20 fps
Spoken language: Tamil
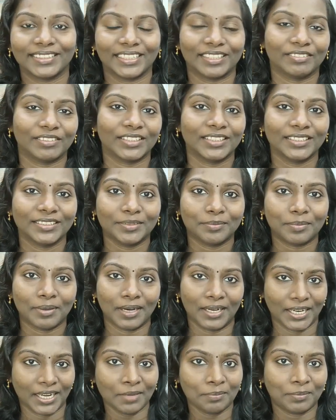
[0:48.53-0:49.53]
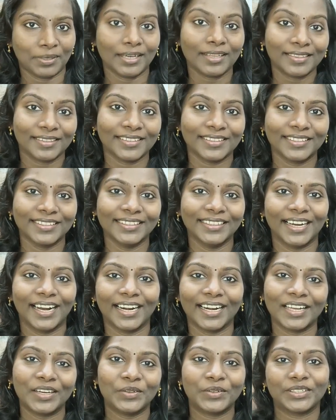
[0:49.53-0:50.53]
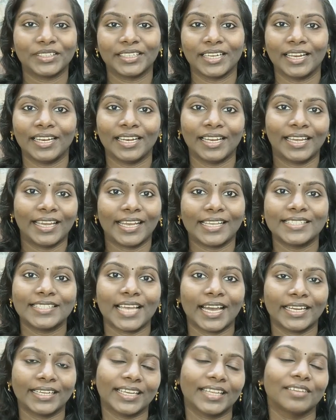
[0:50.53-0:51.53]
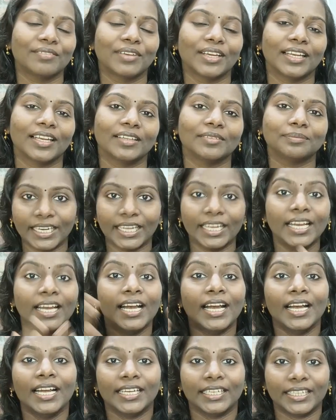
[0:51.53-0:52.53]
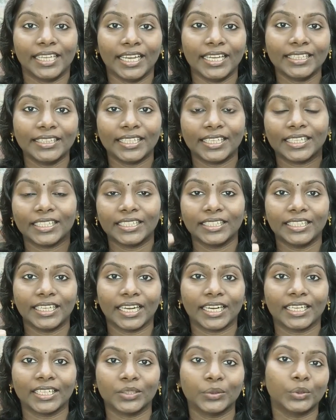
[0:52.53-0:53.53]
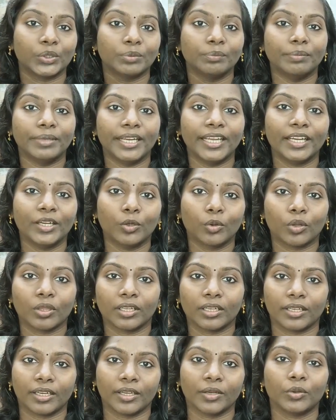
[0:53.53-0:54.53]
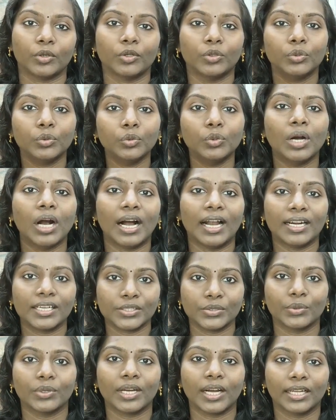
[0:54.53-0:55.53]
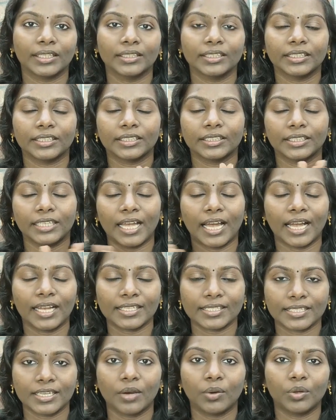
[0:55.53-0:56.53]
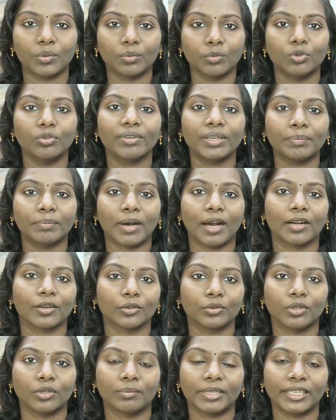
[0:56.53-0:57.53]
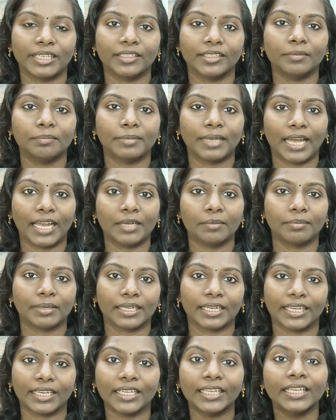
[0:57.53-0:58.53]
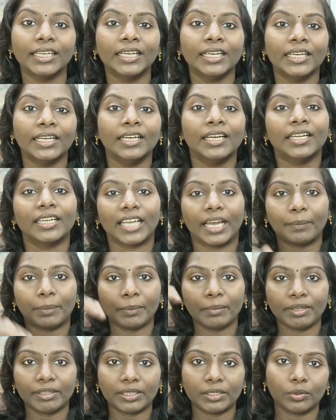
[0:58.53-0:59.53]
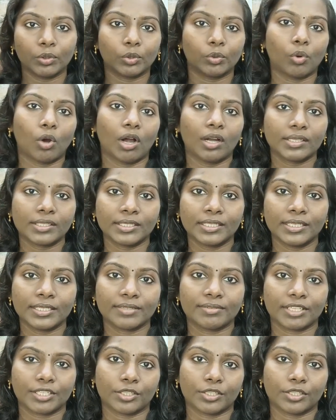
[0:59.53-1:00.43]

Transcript: என்னை வந்து பாடாப்படுத்துது ஆனால் ஒரு நல்ல எக்ஸைட்டிங் வேலை சரி நேற்றுக்கு எனக்கு ஒரு பிரேக் கொடுத்துருக்கேன் ஒரு டூ ஹார்ஸ் உட்காந்து ரிலாக்ஸ்டாக ஒரு மூவி பார்க்கணும் அப்படின்ட்டு பிளான் பண்ணேன் நான் எப்பவுமே வந்து ஒரு வாட்ச் லிஸ்ட்